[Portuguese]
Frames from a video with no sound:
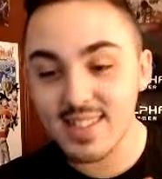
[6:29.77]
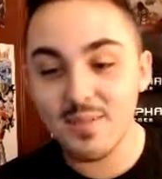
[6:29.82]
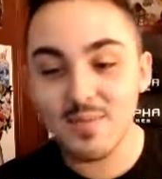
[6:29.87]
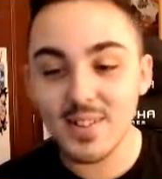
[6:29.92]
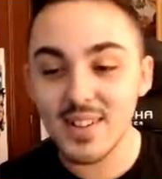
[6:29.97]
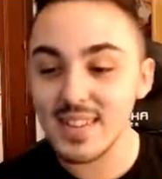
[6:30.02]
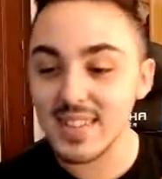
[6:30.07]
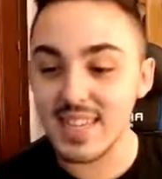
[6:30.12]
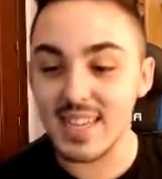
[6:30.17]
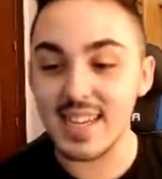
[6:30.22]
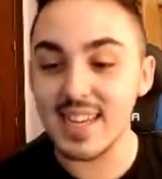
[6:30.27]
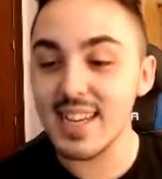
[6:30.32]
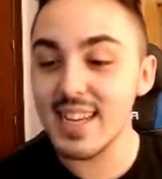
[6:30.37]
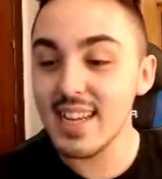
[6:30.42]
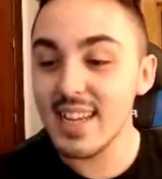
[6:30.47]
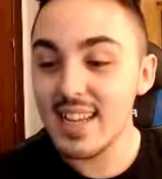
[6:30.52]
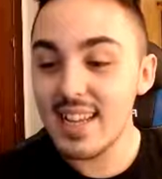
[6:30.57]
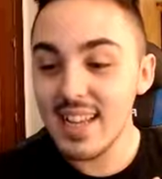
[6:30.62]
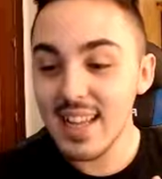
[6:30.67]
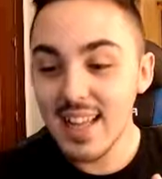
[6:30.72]
multi.
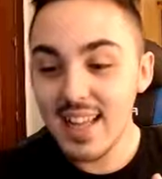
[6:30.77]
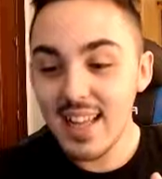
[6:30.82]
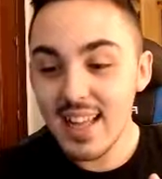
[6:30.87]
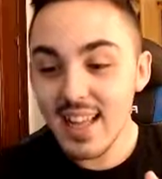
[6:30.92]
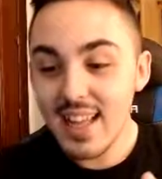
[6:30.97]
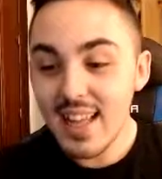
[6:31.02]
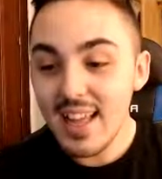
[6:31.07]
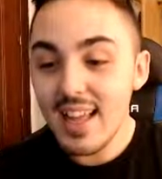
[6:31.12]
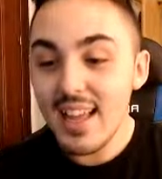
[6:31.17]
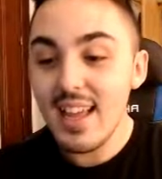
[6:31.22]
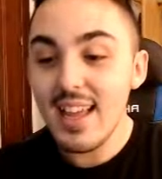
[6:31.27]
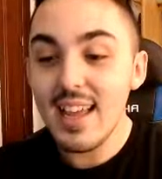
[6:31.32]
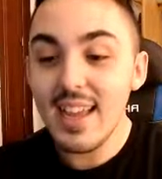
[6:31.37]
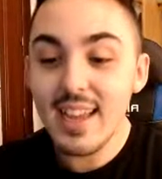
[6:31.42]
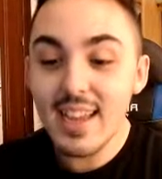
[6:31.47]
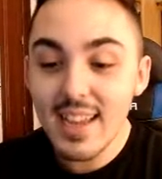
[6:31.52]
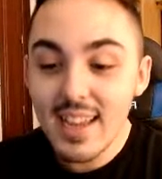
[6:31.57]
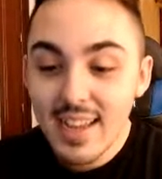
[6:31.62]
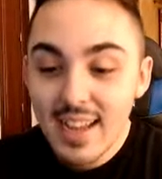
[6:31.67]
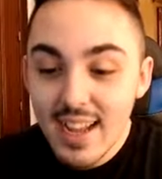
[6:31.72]

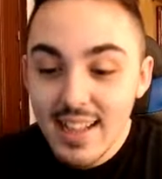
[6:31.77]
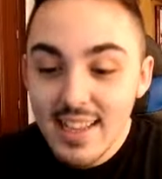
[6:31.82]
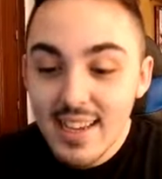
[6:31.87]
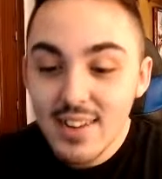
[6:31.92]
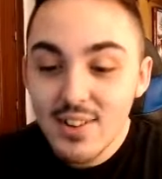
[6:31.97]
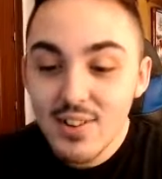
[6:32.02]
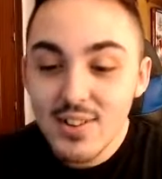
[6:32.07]
Ganhei o